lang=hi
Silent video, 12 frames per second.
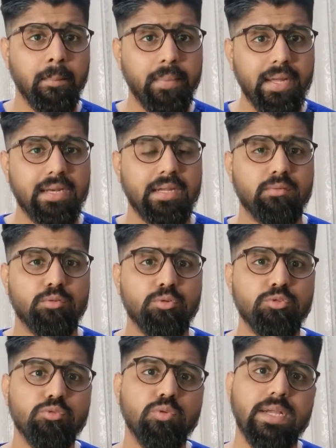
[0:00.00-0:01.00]
पर
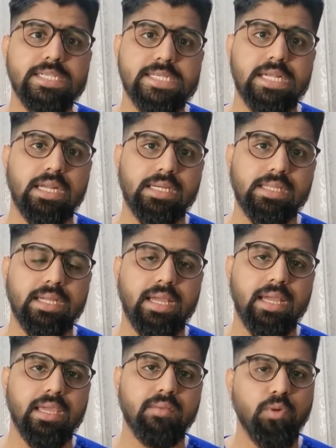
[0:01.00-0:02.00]
उनको ऐसा लगता
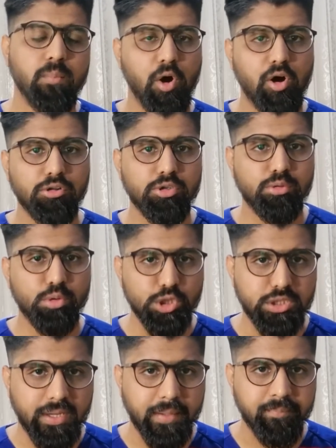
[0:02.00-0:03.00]
है कि वो बहुत
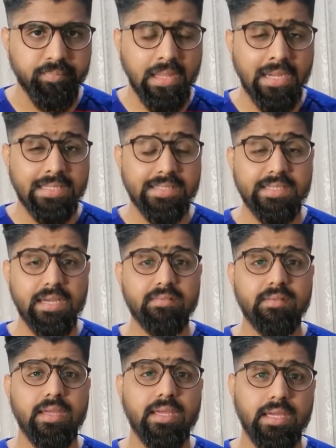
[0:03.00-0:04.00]
खुश हैं
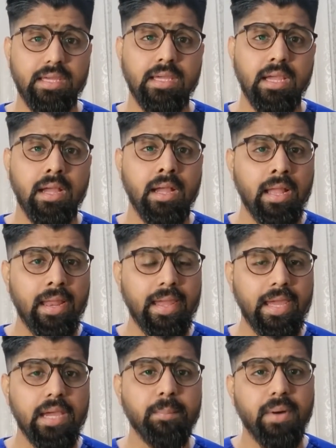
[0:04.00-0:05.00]
जैसे ही
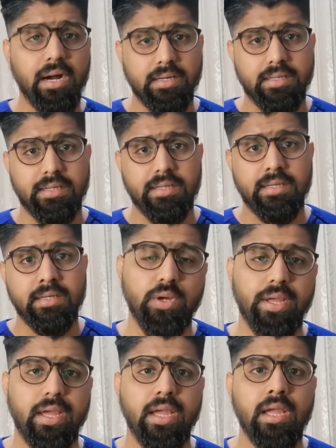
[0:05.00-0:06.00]
एक पार्टनर जो
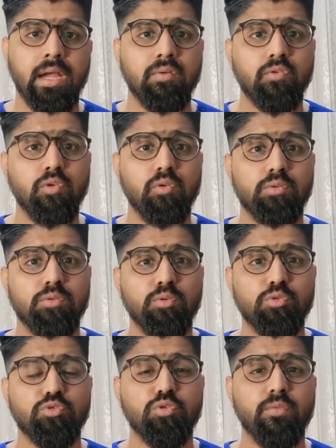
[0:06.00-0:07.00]
है वो
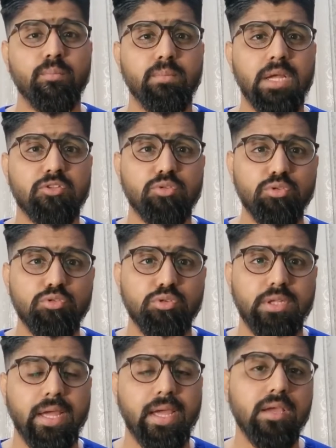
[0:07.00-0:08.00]
उसको महसूस
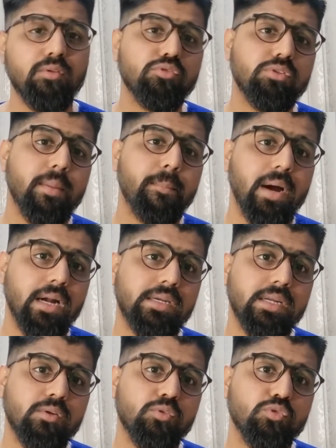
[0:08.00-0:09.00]
होता है कि उसका
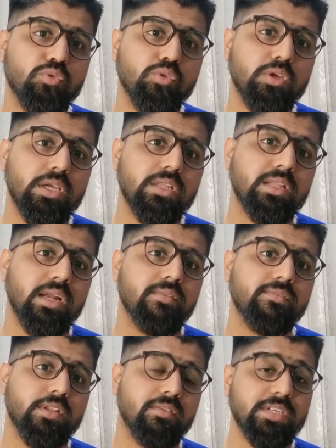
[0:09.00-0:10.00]
पार्टनर उसकी
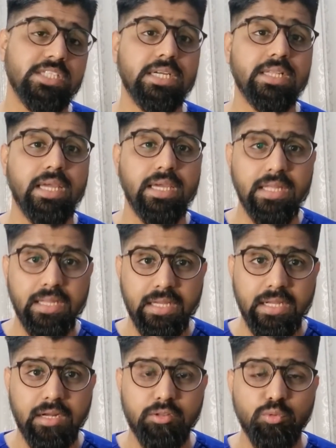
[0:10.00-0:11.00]
तरफ तवज्जा नहीं दे
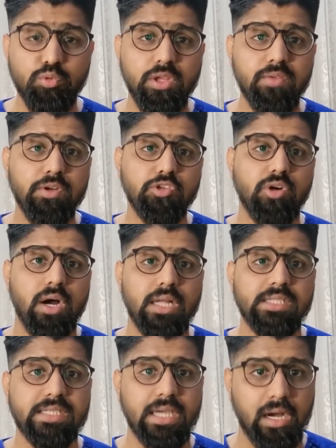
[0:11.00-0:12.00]
रहा तो उसकी
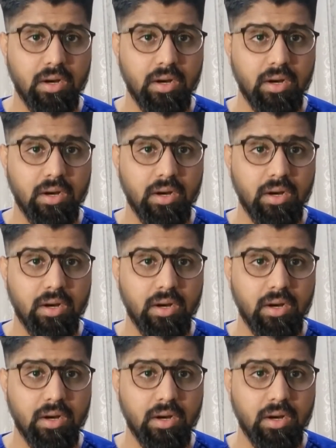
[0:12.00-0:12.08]
वजूहत क्या